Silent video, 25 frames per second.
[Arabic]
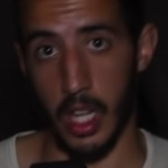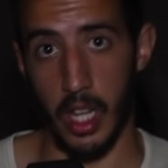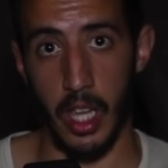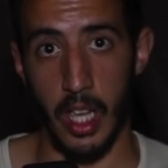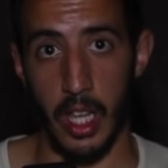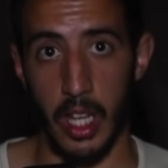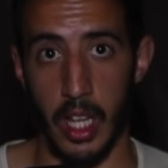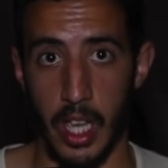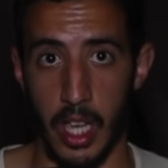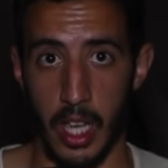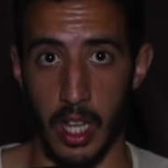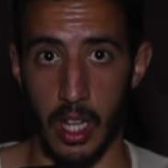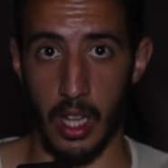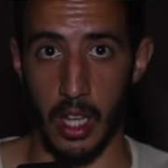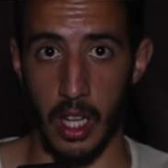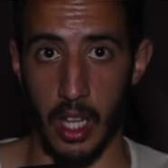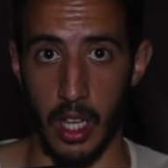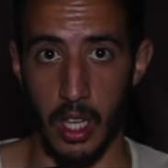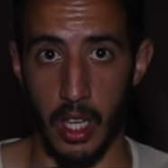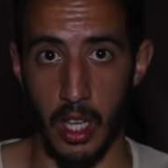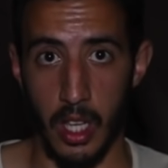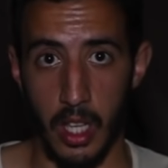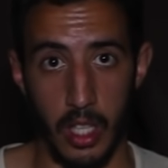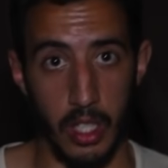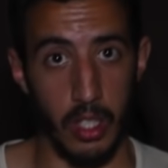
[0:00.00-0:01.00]
لا اله
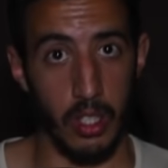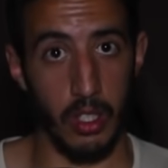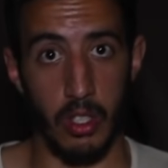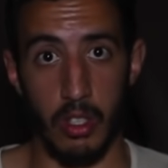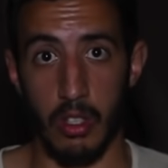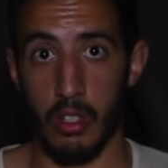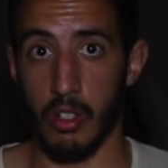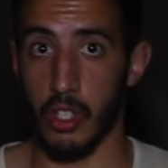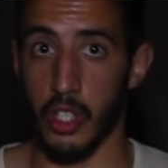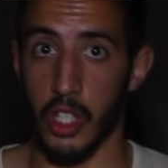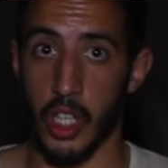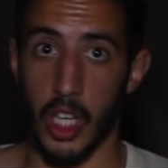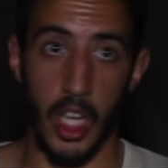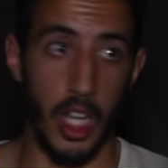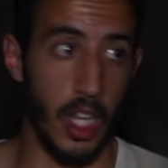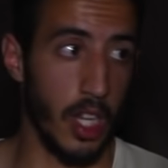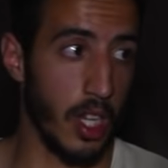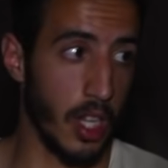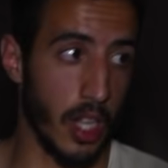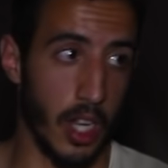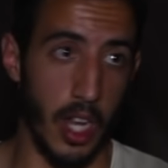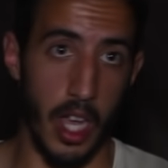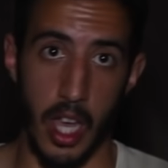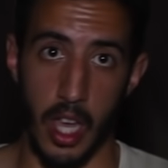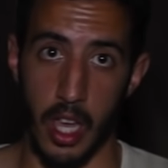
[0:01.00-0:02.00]
ديروا شي حل
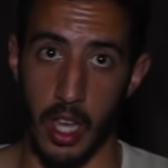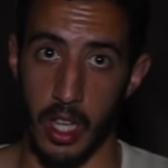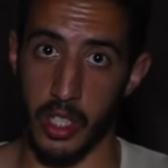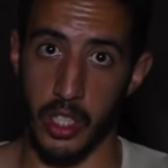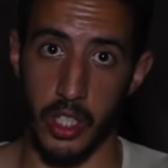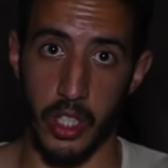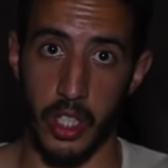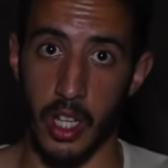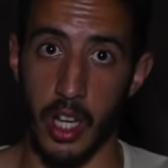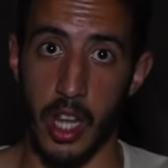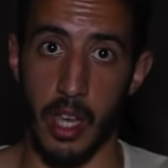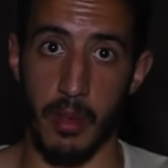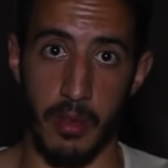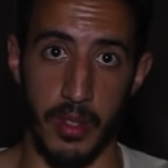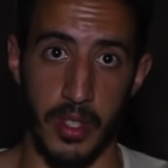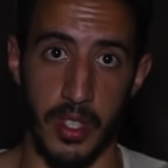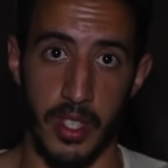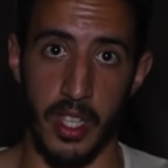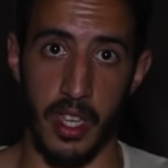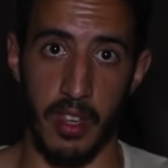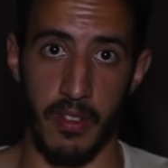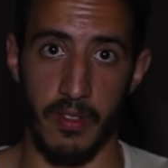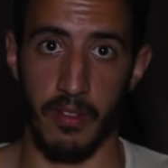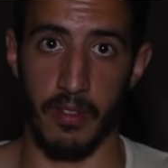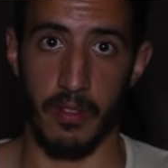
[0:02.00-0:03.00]
راه هادشي راه
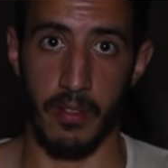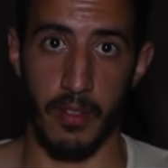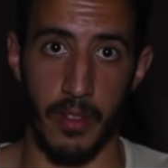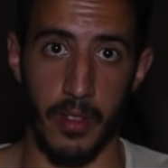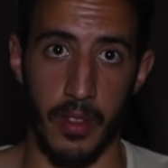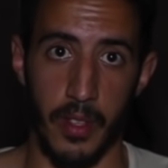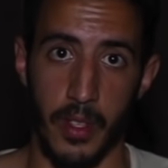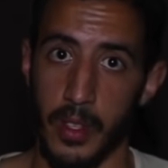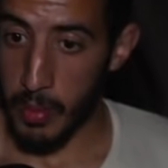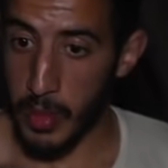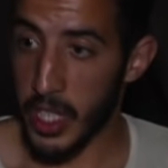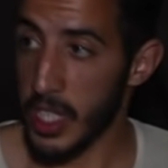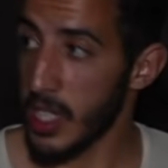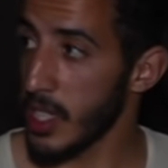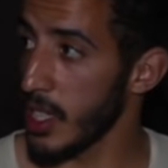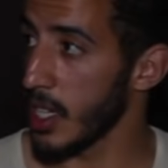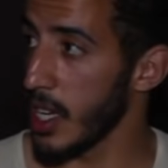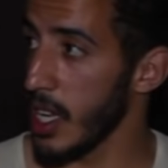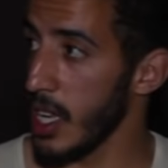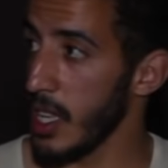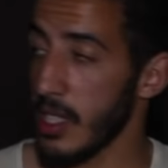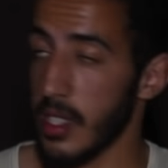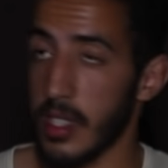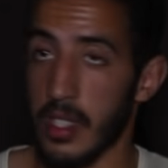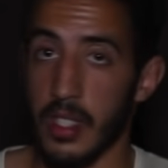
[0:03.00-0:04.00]
بزاف كنت
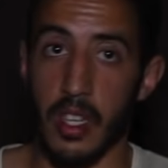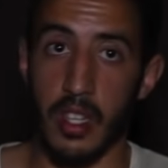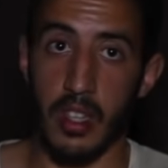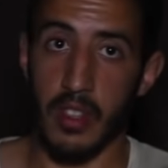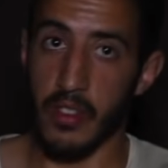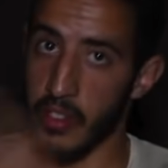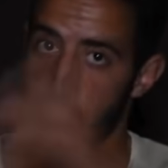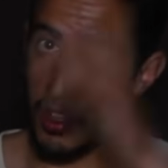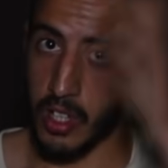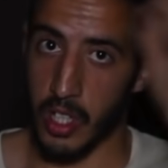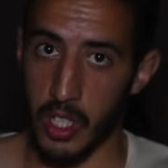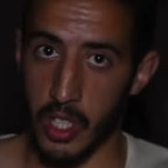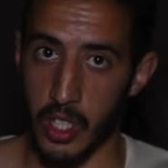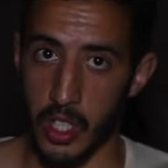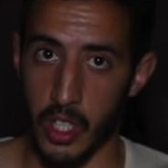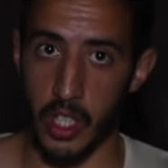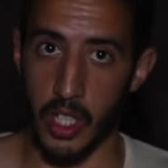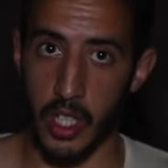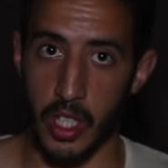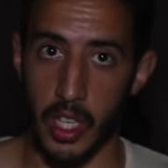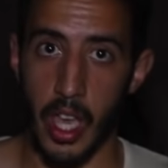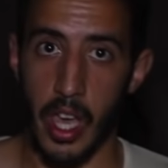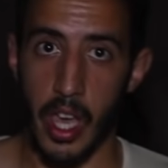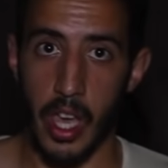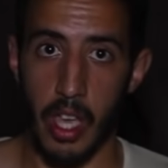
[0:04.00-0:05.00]
جالس تنتفرج
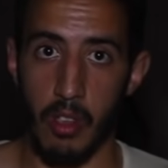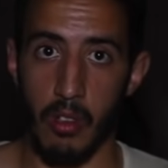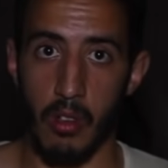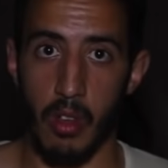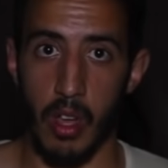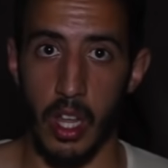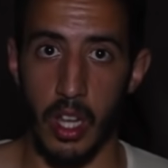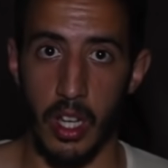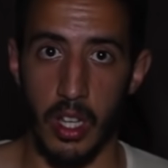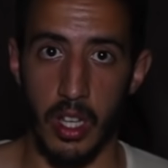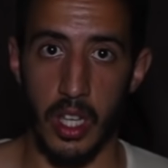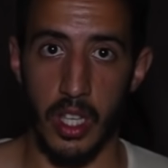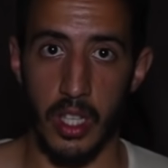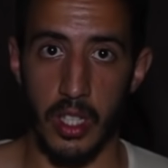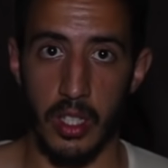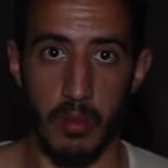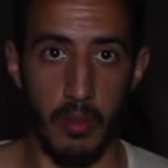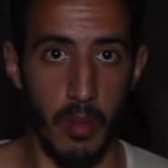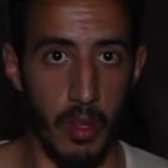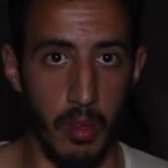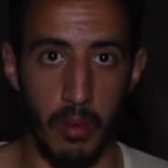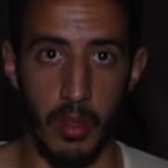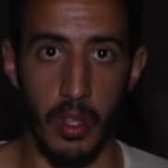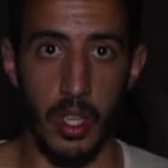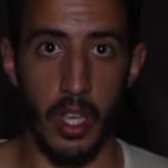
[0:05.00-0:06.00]
كأيها الناس
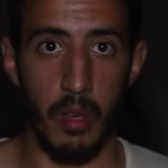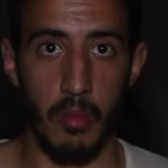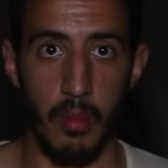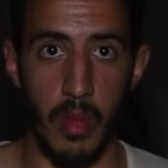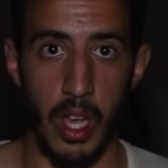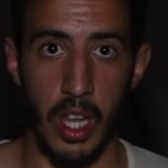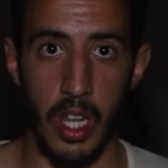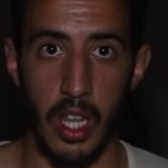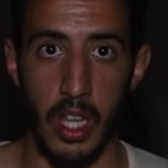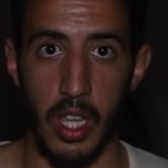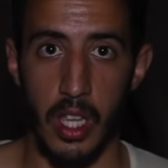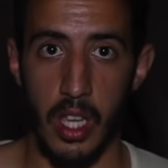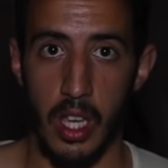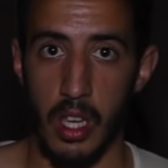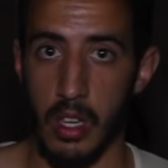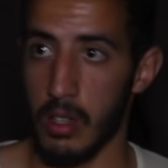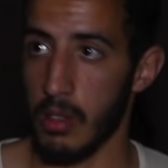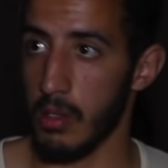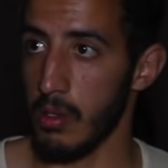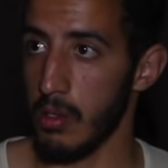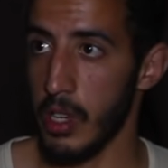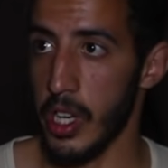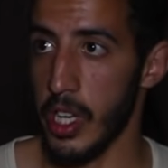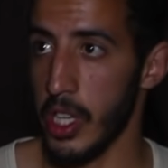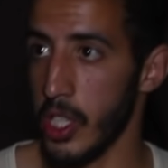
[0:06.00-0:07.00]
ما بيا ما عليا
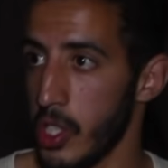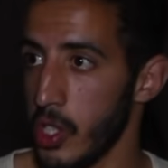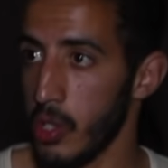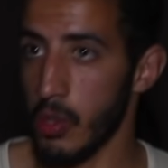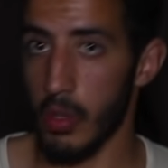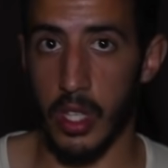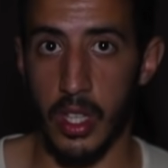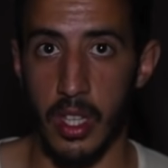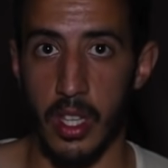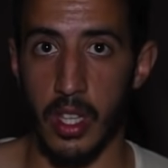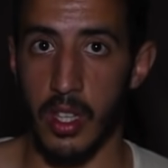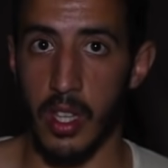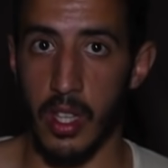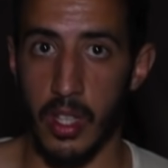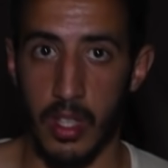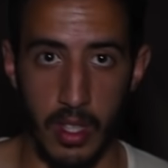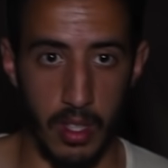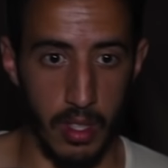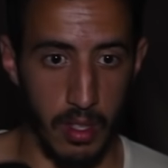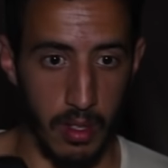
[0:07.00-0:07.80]
واحد شويه حتى